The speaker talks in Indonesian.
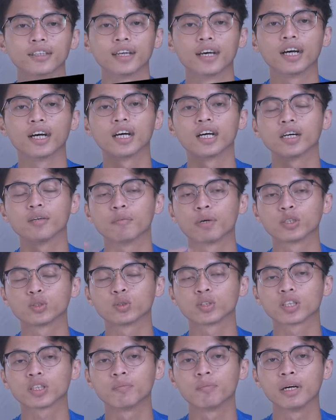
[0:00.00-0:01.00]
Nah,
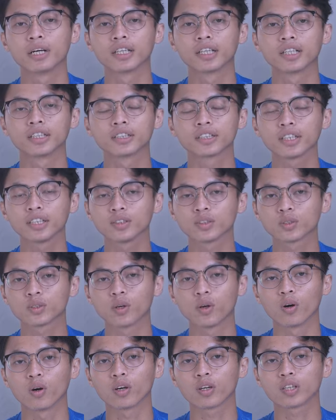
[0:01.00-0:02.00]
masuk ke bagian
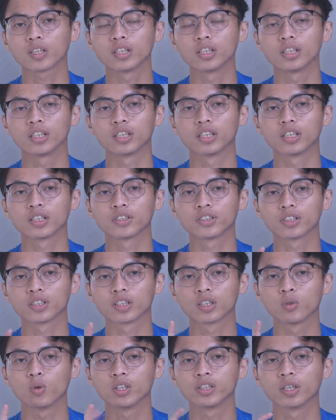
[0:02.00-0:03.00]
sensor, uh,
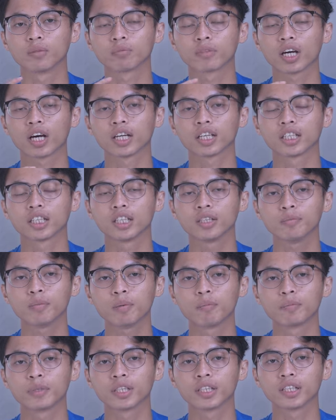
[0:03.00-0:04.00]
kedua jam tangan ini
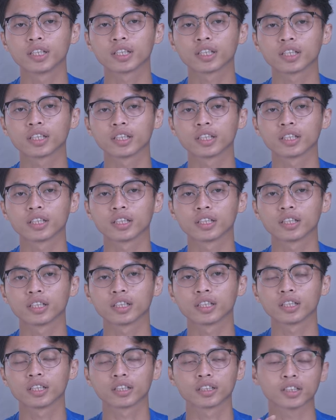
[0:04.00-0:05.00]
memiliki
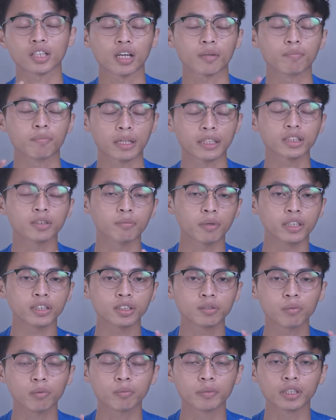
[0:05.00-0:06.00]

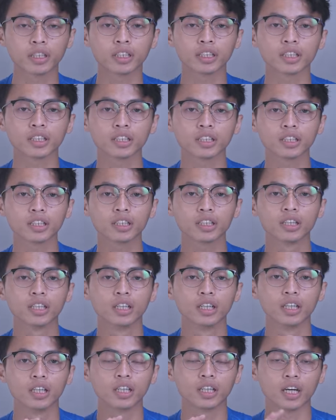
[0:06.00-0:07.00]
masing-masing memiliki
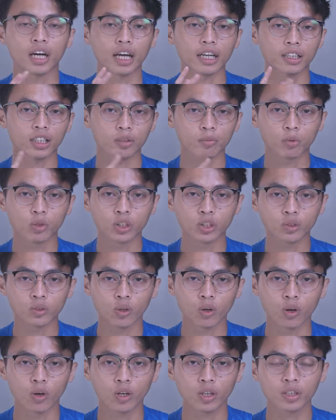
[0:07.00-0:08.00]
uh, heart rate
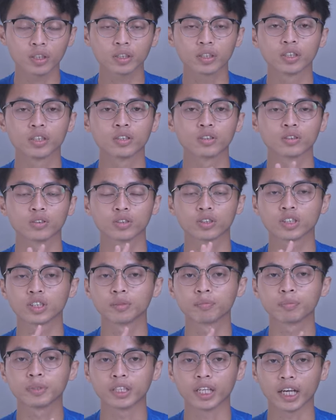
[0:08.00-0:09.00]
monitor, terus
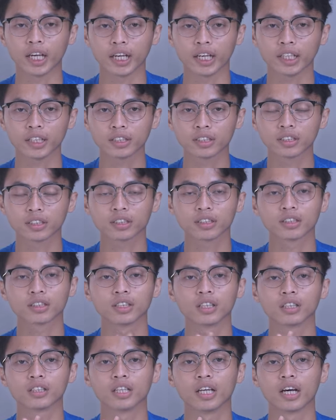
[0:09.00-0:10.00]
GPS,
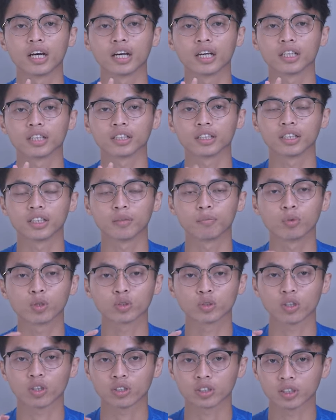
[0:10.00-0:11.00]
dan uh,
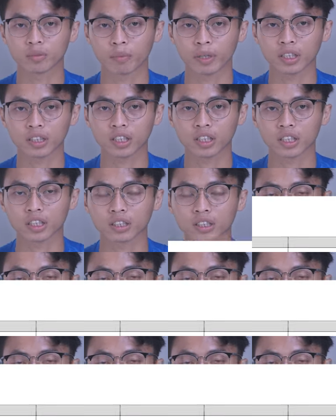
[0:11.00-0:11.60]
pulse oximeter